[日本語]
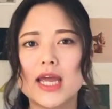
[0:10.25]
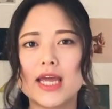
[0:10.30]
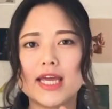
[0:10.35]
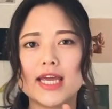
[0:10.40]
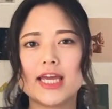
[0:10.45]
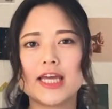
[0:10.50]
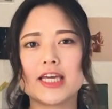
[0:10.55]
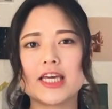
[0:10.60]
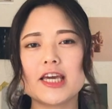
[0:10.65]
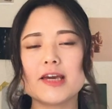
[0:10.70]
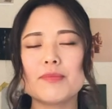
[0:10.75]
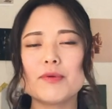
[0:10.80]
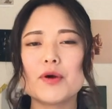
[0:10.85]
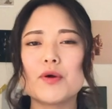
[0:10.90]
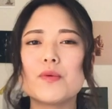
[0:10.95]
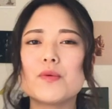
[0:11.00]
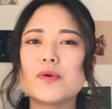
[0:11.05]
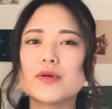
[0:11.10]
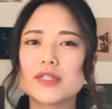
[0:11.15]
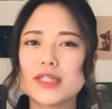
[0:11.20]
疫病
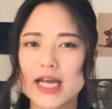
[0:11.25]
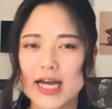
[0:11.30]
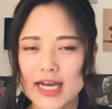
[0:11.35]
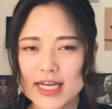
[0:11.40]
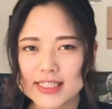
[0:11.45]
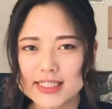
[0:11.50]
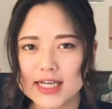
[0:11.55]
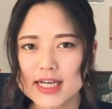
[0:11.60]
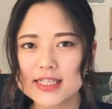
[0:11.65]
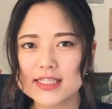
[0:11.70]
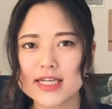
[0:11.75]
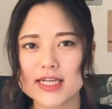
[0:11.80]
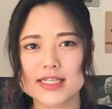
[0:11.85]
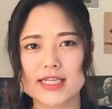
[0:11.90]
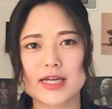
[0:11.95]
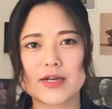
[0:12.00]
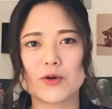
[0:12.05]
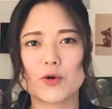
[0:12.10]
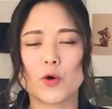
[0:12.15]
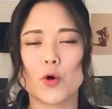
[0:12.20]
を退散さ
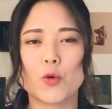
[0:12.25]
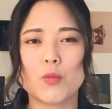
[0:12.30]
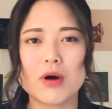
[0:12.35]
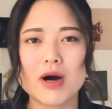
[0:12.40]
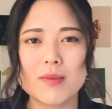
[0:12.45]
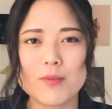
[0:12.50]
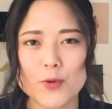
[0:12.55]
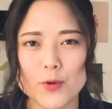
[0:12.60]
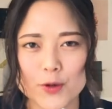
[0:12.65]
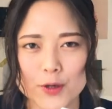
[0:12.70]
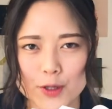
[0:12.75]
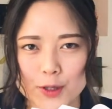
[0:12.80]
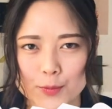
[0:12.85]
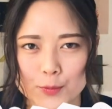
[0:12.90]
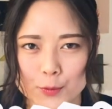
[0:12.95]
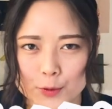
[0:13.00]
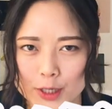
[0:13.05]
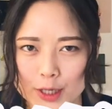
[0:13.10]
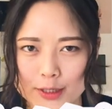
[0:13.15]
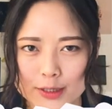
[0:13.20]
せるお守りに
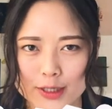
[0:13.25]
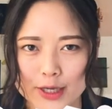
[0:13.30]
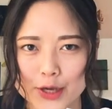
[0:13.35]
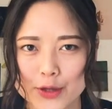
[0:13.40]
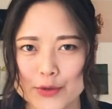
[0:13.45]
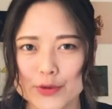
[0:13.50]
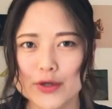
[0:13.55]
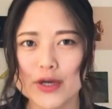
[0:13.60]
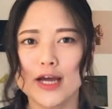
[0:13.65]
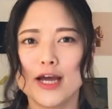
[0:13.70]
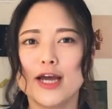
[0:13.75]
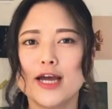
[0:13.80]
もなっている、